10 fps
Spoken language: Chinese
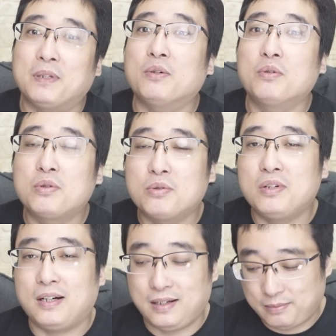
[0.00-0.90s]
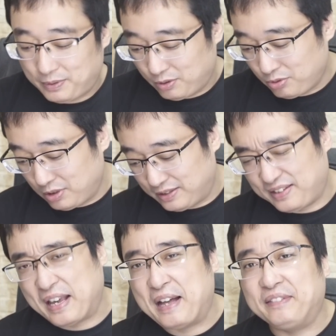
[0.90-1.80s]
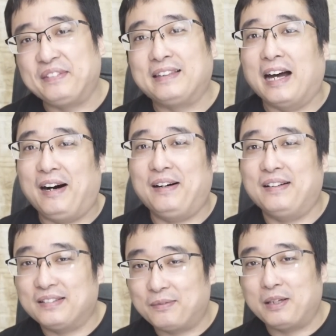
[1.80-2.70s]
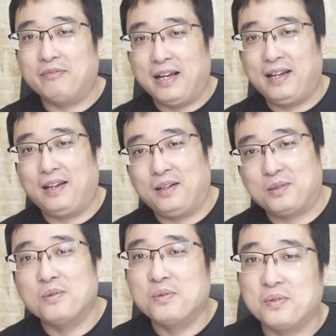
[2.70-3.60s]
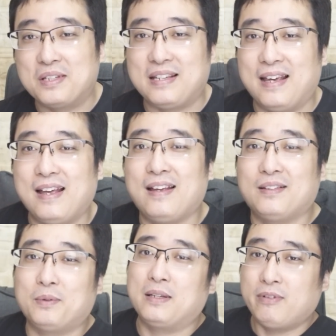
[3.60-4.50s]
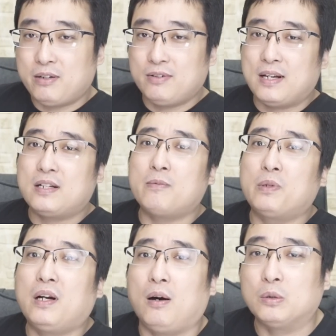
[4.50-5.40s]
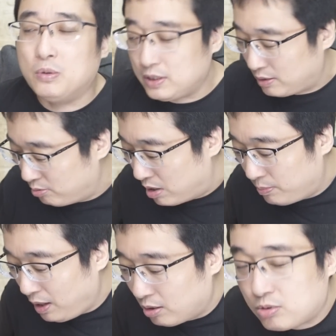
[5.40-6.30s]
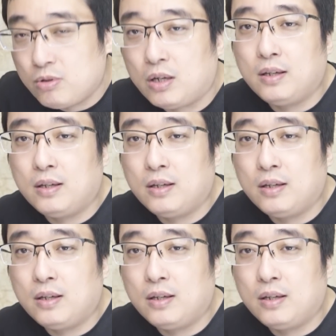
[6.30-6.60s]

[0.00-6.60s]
比如说啊，比如说阉党，对不对？魏忠贤，对不对？魏忠贤是不是好东西？我不好说，